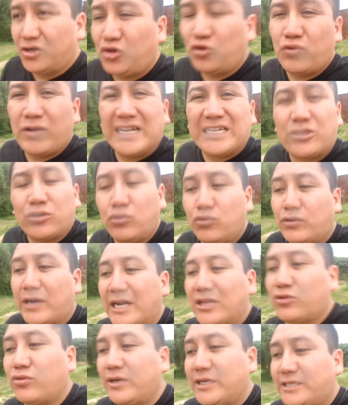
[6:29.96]
No es un
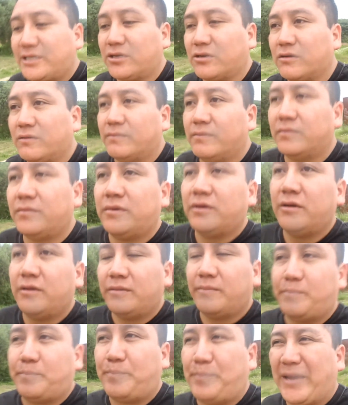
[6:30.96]
lugar turístico,
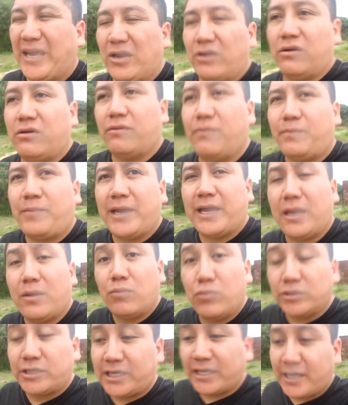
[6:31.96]
pero viene
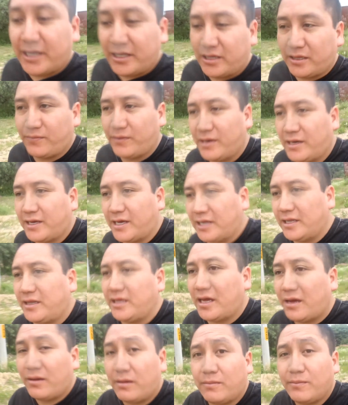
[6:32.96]
mucha gente, viene
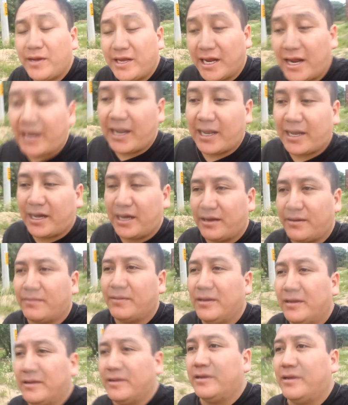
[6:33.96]
gente a mirar
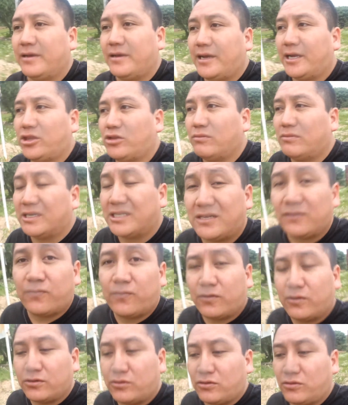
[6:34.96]
acá, a tomarse
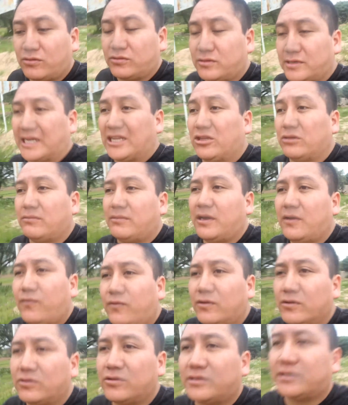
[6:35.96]
fotos, a tomar
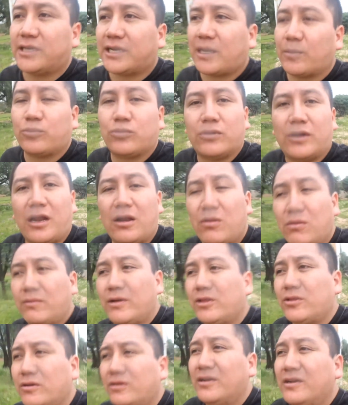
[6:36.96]
fotos, a capturar el
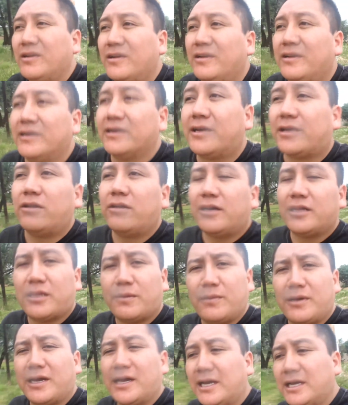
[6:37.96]
momento. Creo que
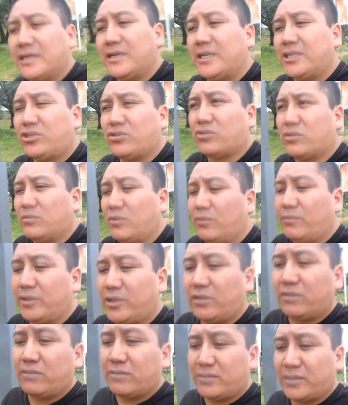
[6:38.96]
también han hecho como un
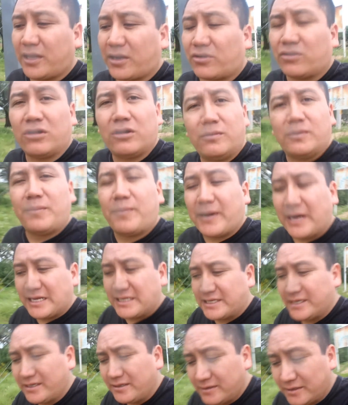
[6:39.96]
video de rock, me
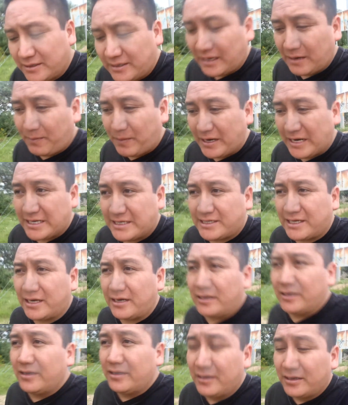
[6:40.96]
parece, al
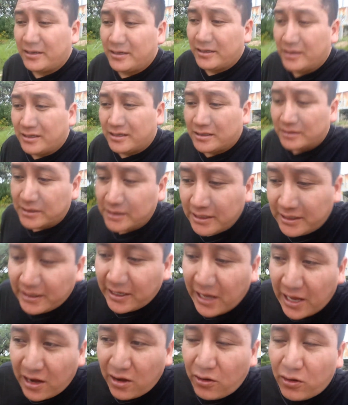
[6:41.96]
parecer.
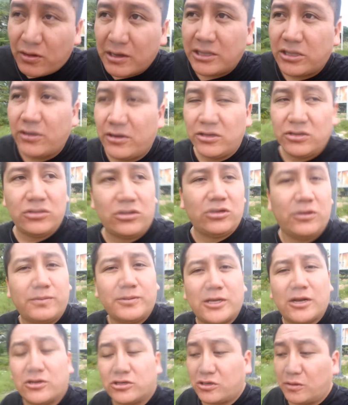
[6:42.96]
Si eh, lo encuentro en
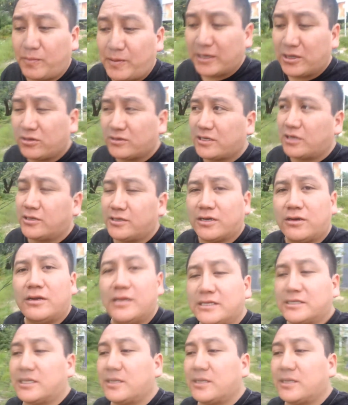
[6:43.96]
YouTube, se los comparto, se los dejo en la